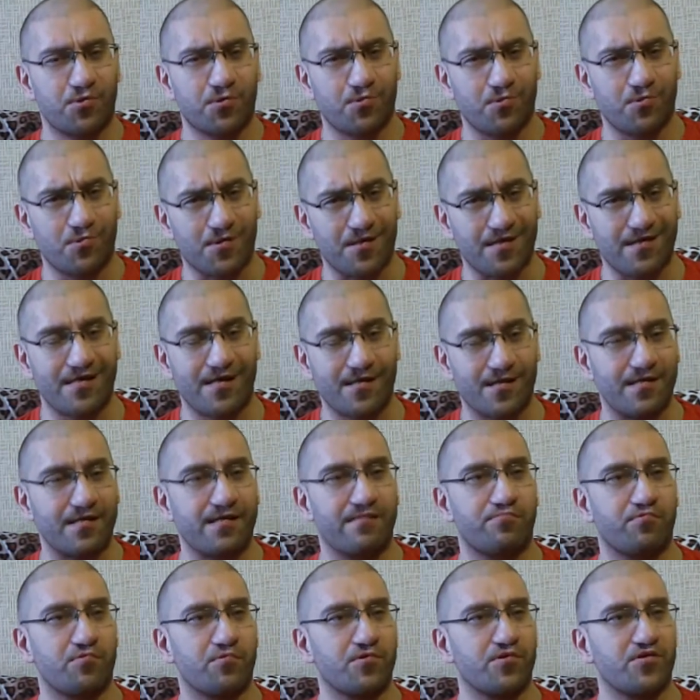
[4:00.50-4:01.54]
что-то где-то не
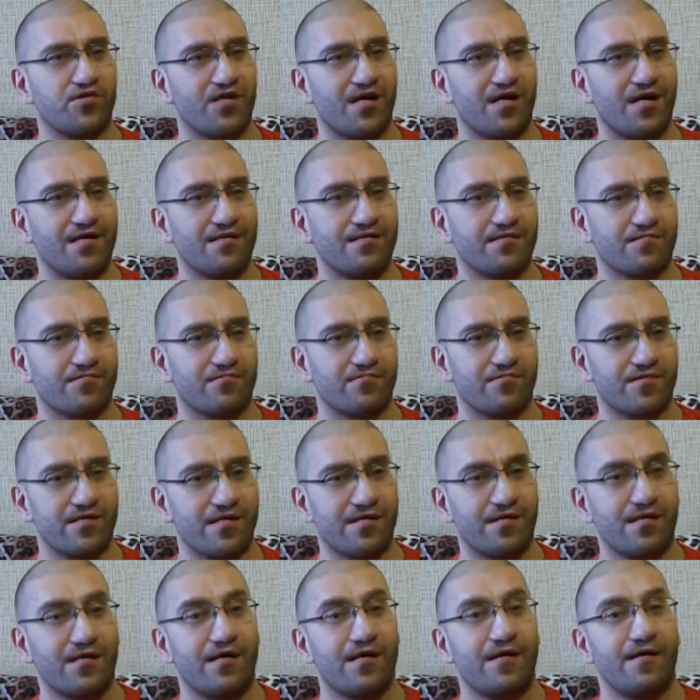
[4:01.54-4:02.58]
получается. Он
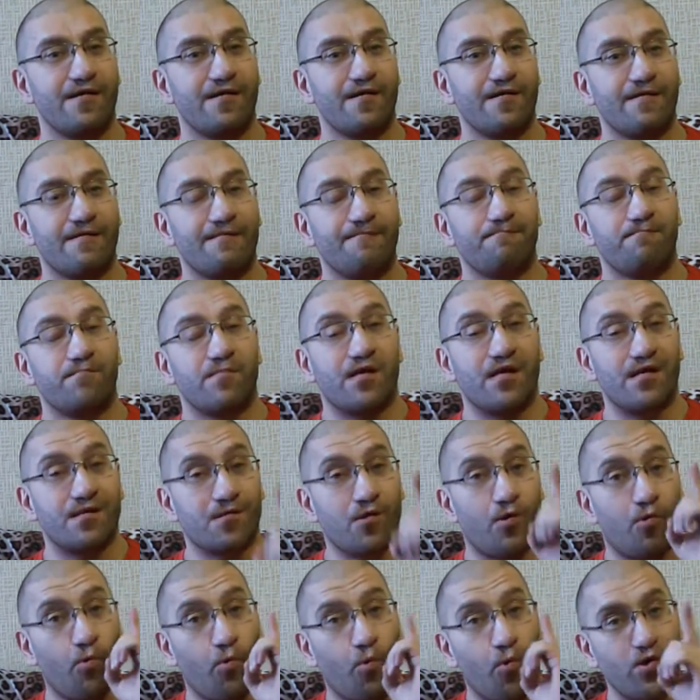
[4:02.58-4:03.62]
говорит,
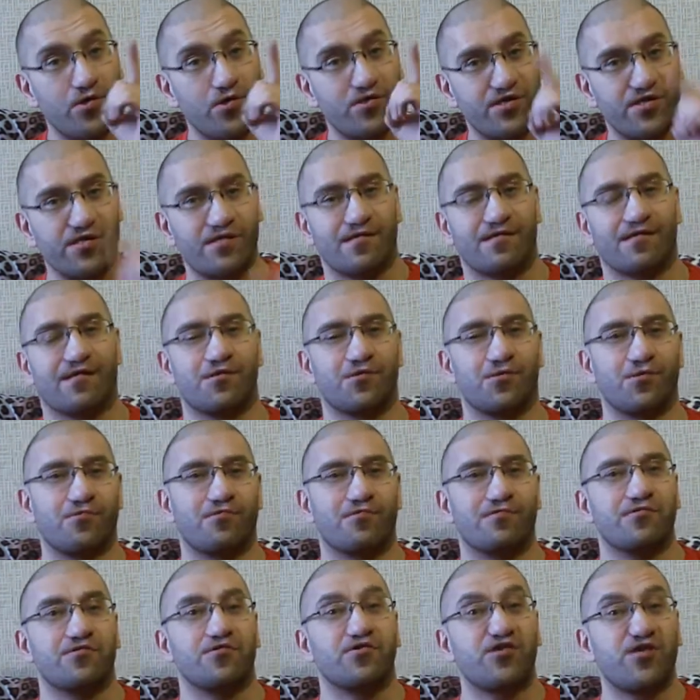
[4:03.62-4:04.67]
это очень
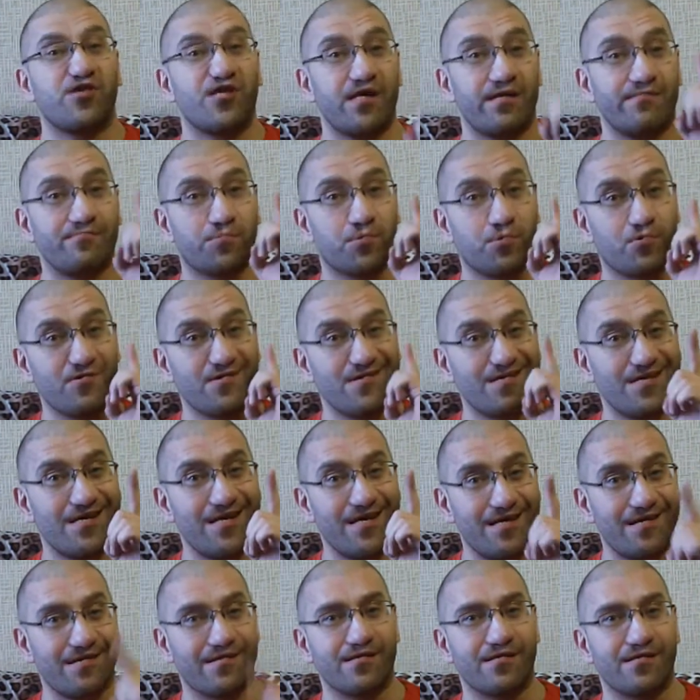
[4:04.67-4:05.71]
хорошо. Чем
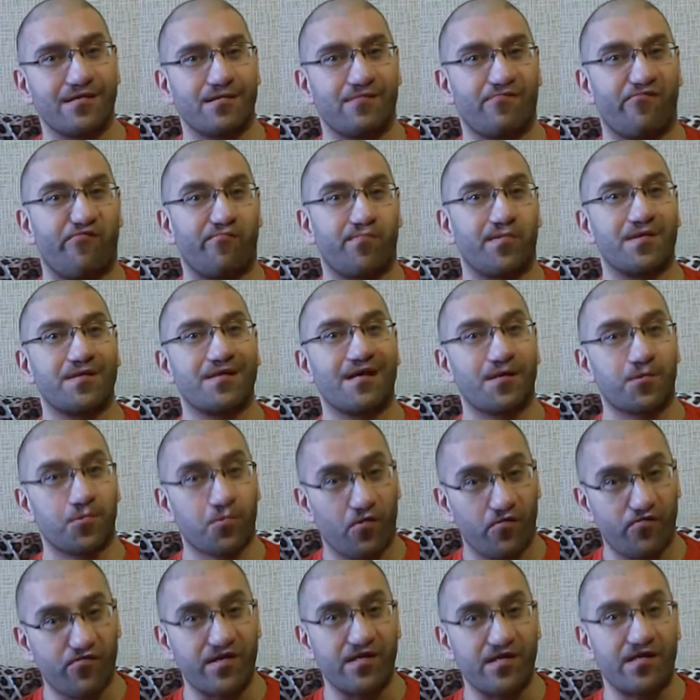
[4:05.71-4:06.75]
труднее, говорит, в
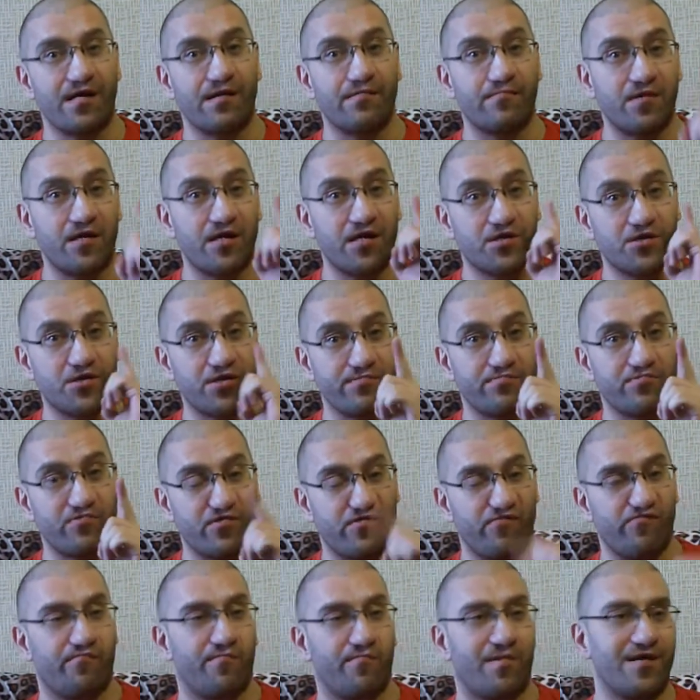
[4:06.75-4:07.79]
подготовке, тем легче
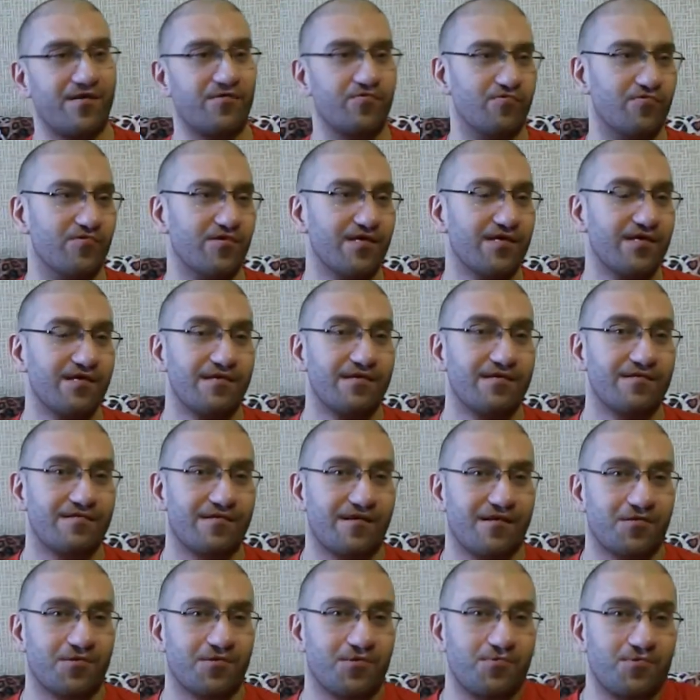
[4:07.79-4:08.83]
будет в бою.
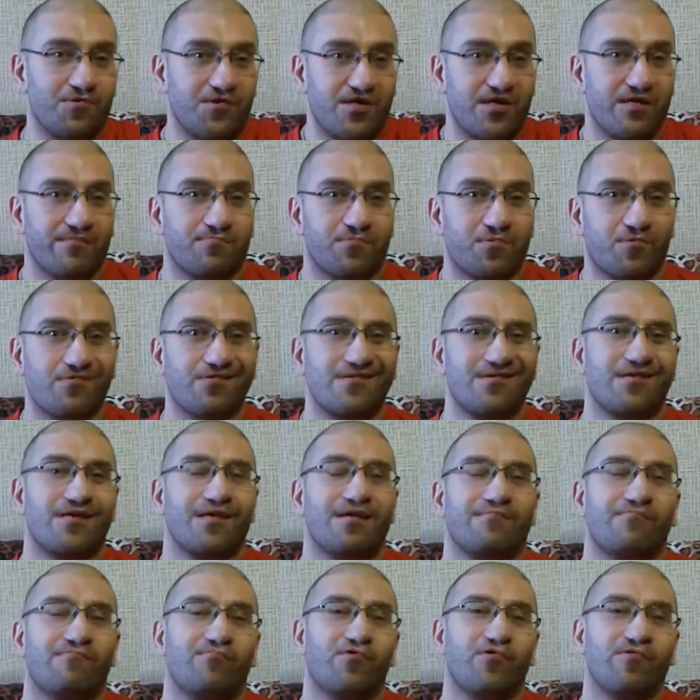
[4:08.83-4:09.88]
Так что чем
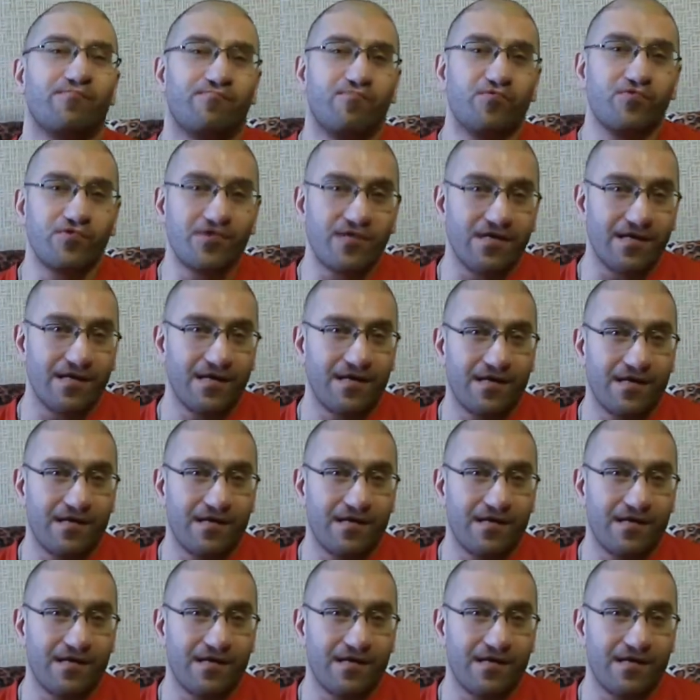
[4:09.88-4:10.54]
труднее мой путь